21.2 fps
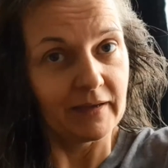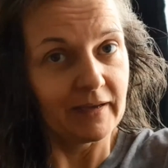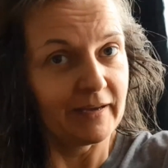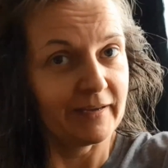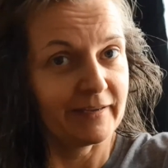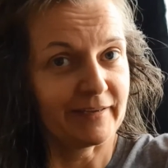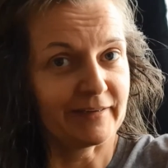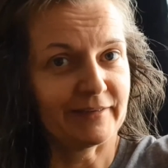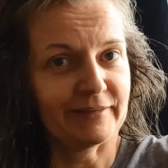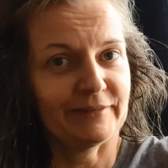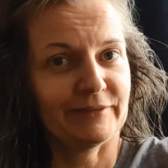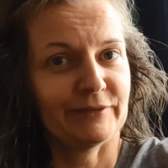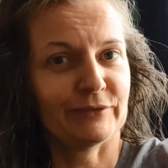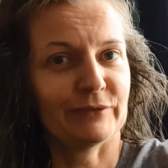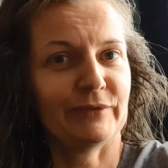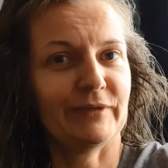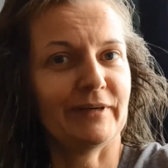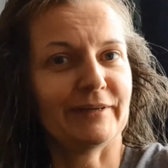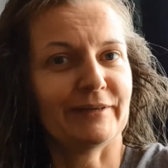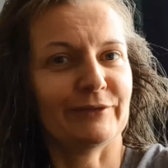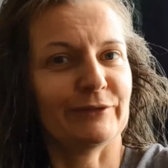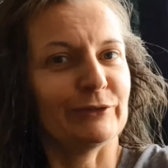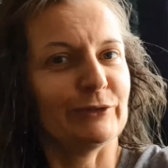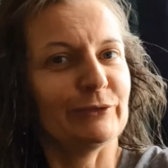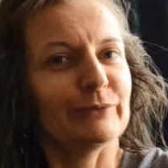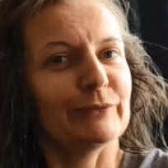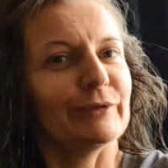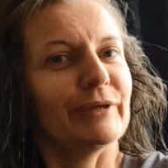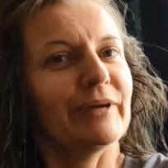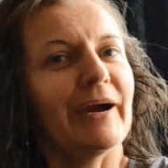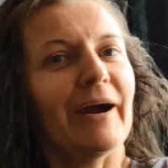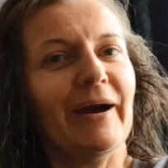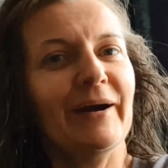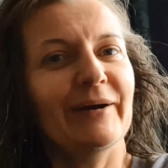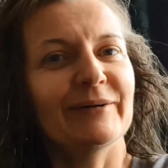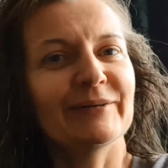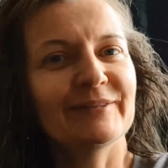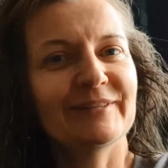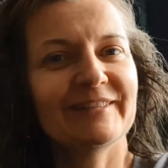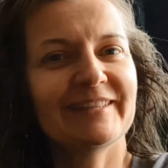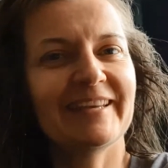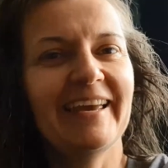A ja lecę ogarnąć mój
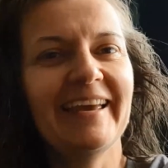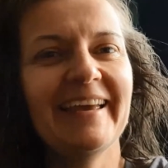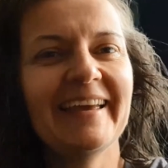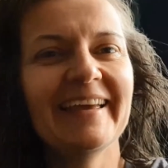chaos.